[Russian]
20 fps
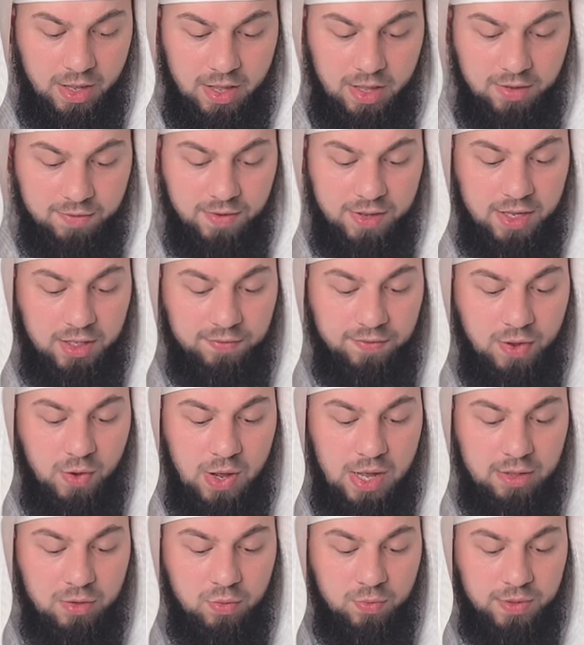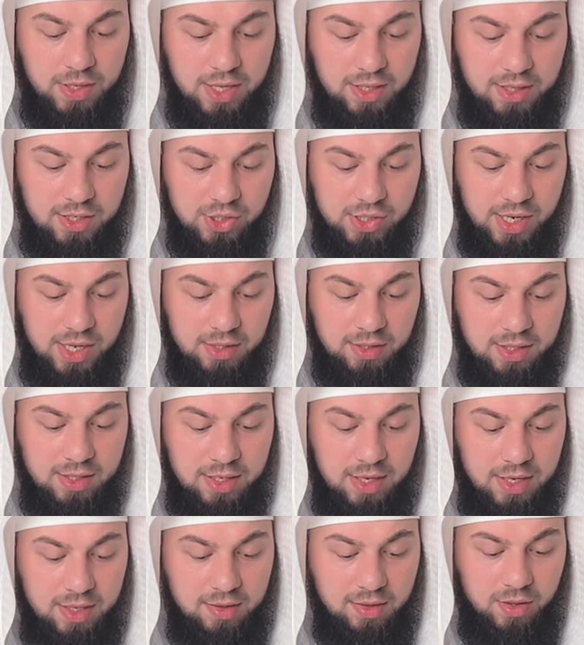Фаядфау анхум кейда шаятын
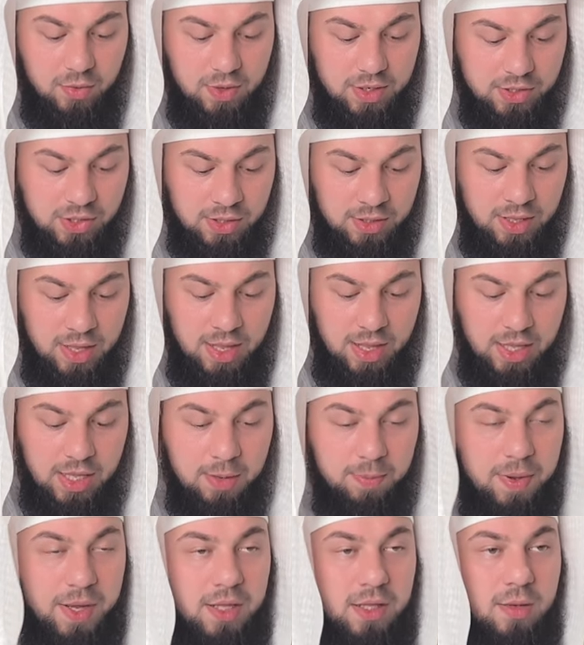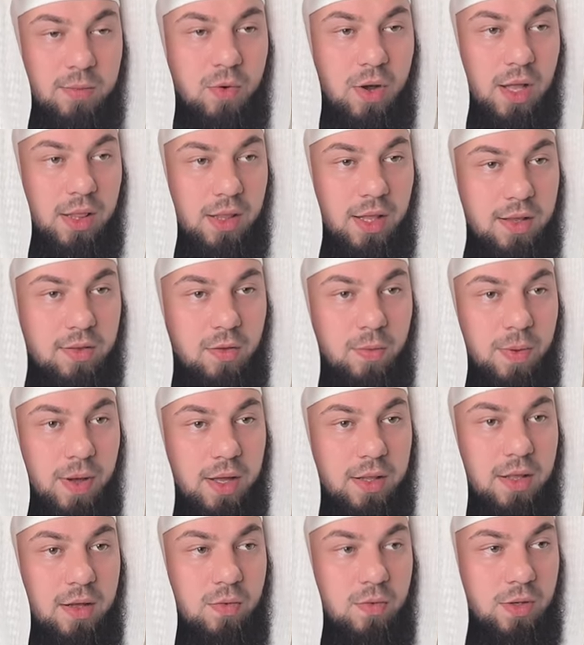инси вальджин. И поэтому Аллах
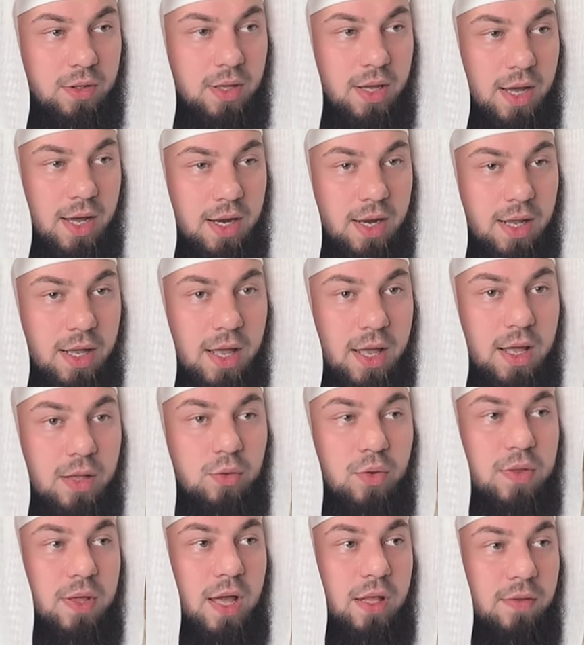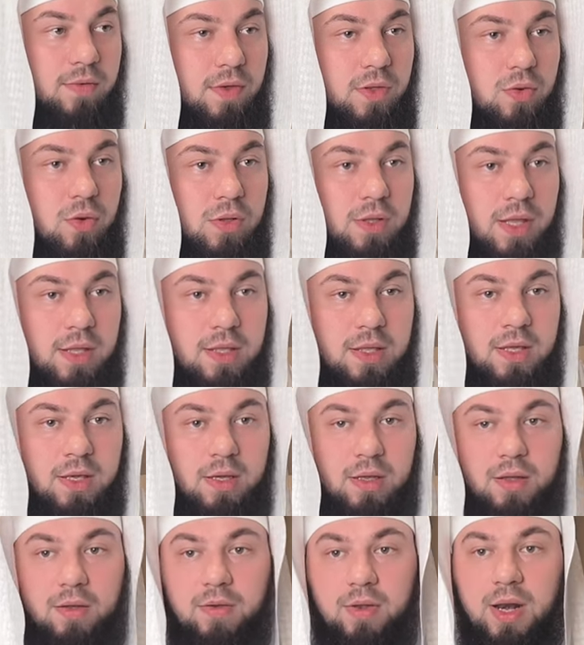Субханаху Ва Тааля, то есть отведет от них
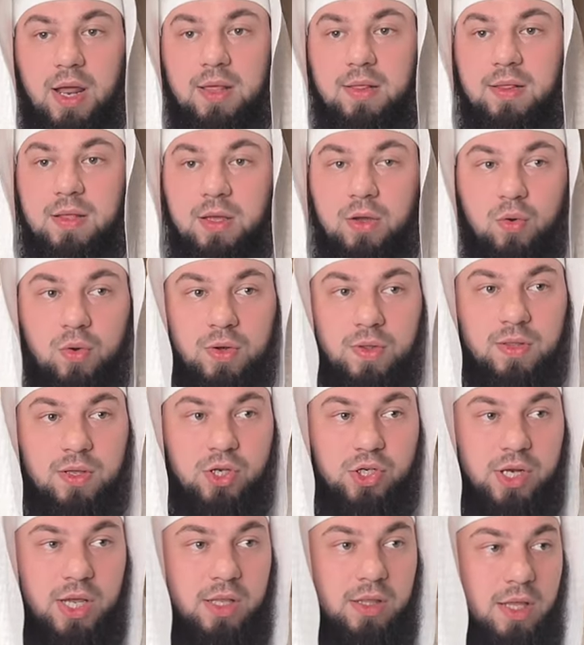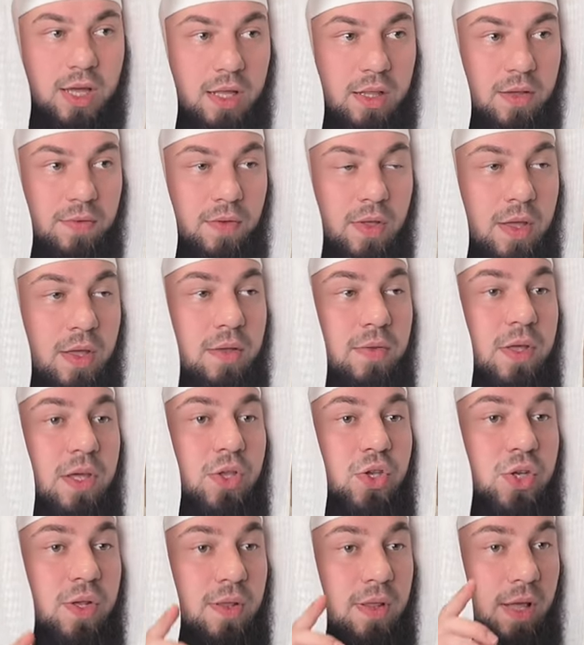разные козни шайтанов из
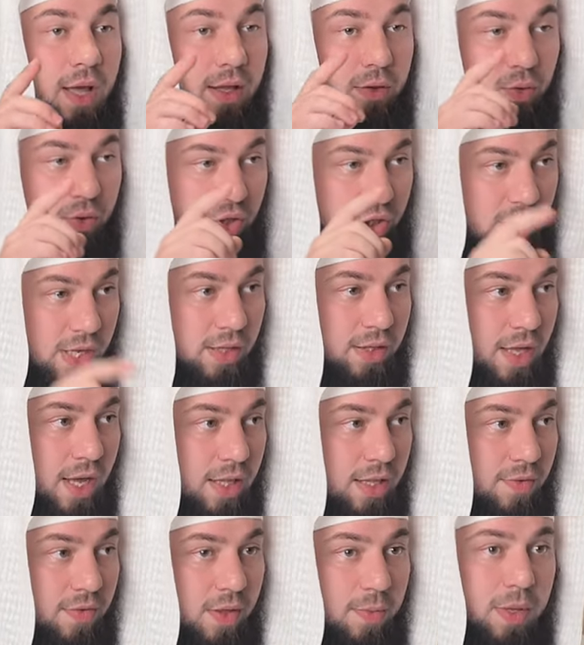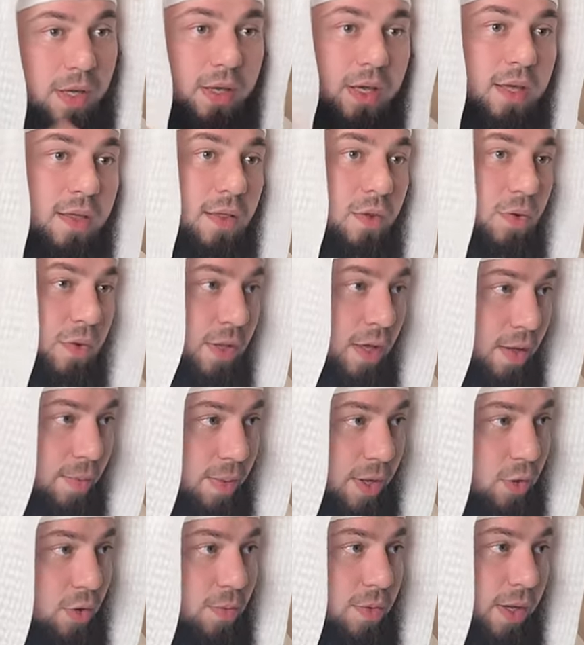числа, то есть шайтанов самих и из людей,
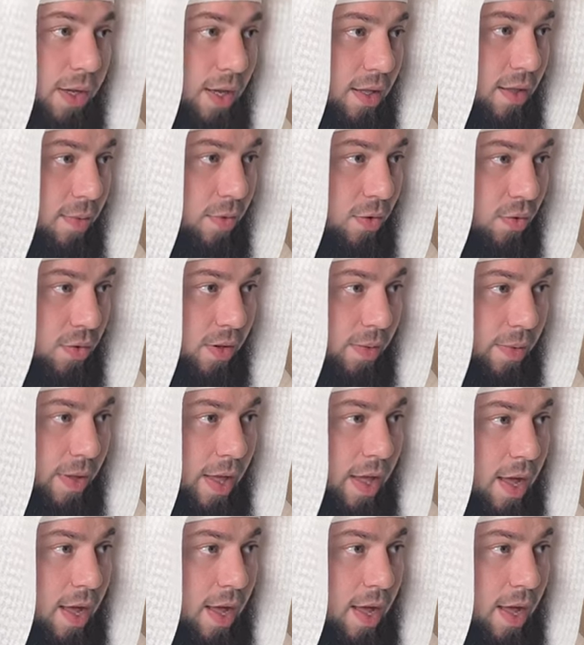подобных этим людям.